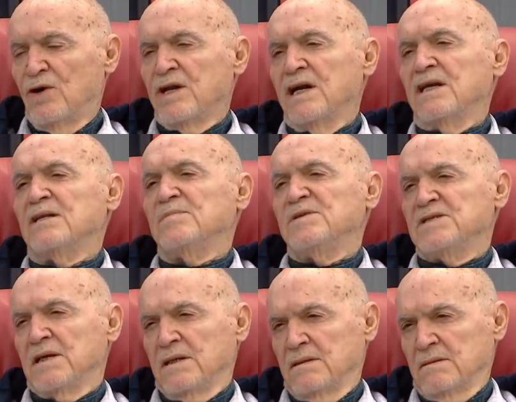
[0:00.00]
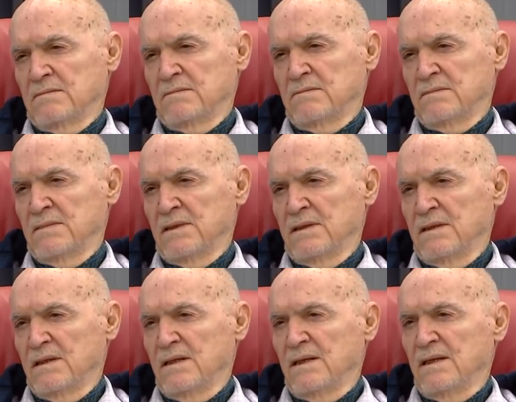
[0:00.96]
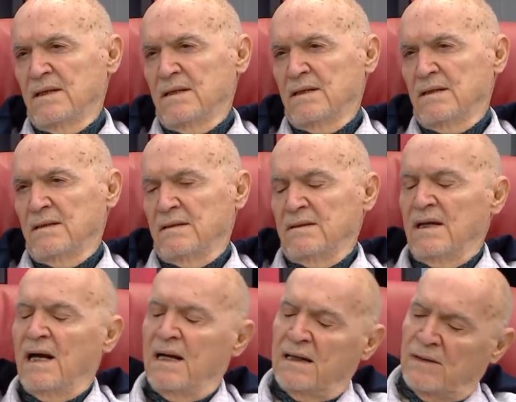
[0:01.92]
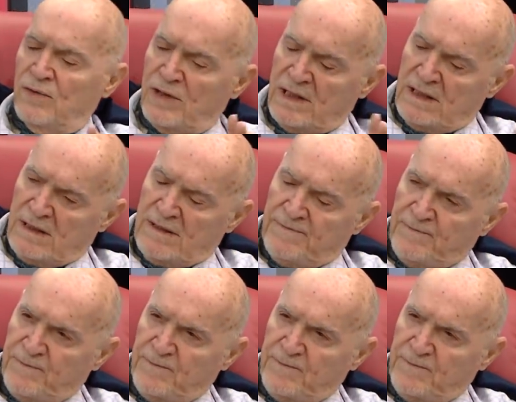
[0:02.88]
Oraya gitmeyecekti. Evet. Yani kabul etti